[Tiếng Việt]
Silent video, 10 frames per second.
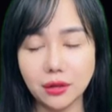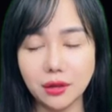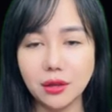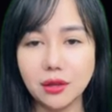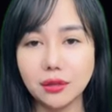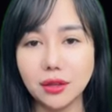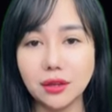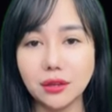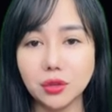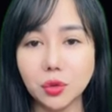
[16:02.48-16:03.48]
Khi anh
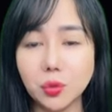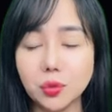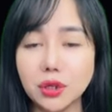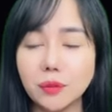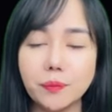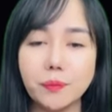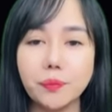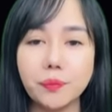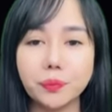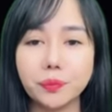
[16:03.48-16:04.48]
tỉnh giấc, chuyến
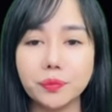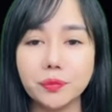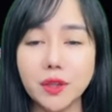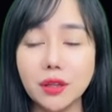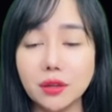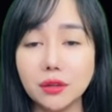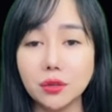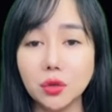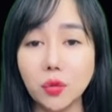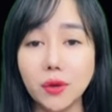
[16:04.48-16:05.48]
bay đã hạ cánh
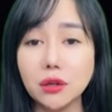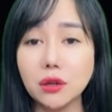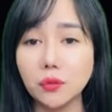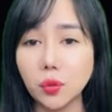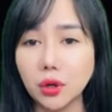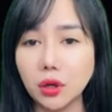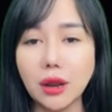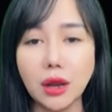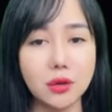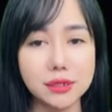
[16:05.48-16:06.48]
rồi.
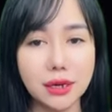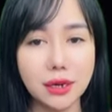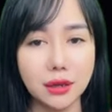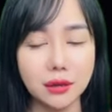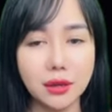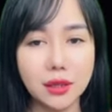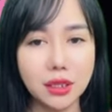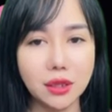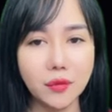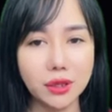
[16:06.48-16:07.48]
Ngày hôm sau,
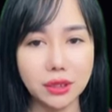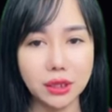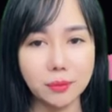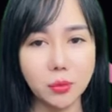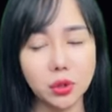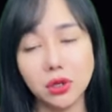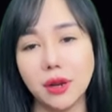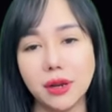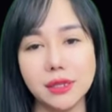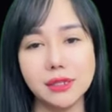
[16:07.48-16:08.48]
Trần Luật tiếp tục đến
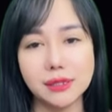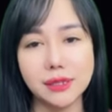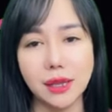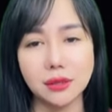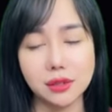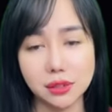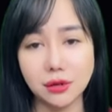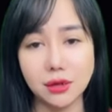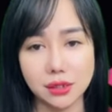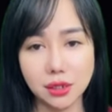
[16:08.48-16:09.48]
tìm Hứa Sai Kỳ
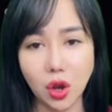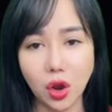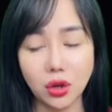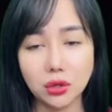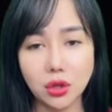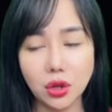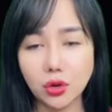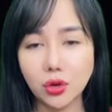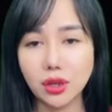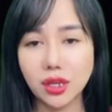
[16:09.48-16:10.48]
nhưng vẫn không gặp
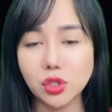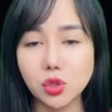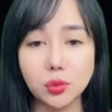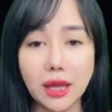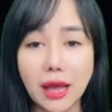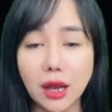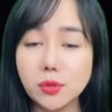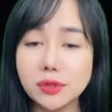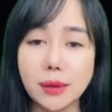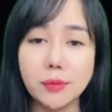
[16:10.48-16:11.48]
cô.
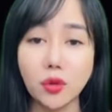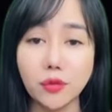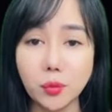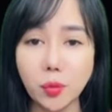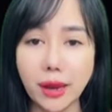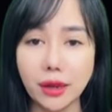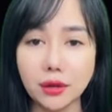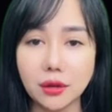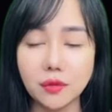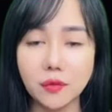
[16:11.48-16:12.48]
Do đó, anh
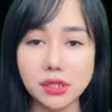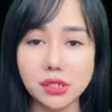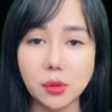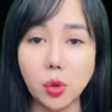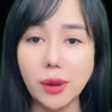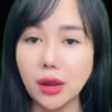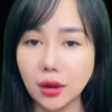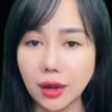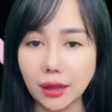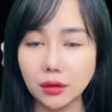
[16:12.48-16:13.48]
để lại một mảnh giấy
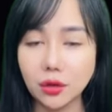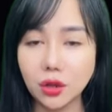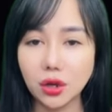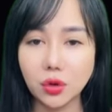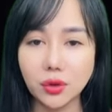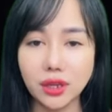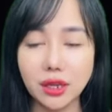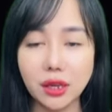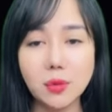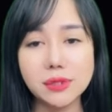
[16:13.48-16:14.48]
rồi ở phòng bảo
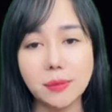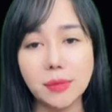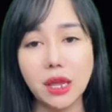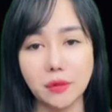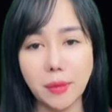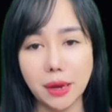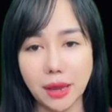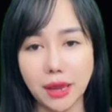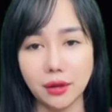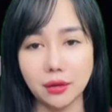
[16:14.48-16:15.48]
vệ về trụ sở,
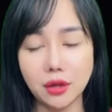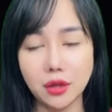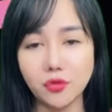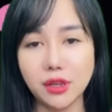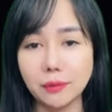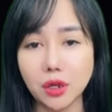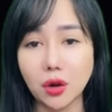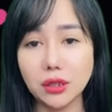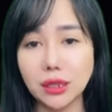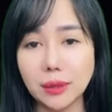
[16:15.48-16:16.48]
tiếp tục giải
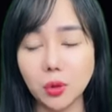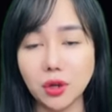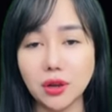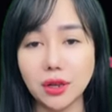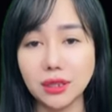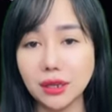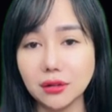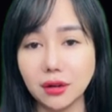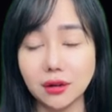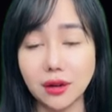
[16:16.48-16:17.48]
quyết những bí ẩn còn
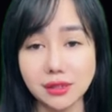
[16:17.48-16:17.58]
lại.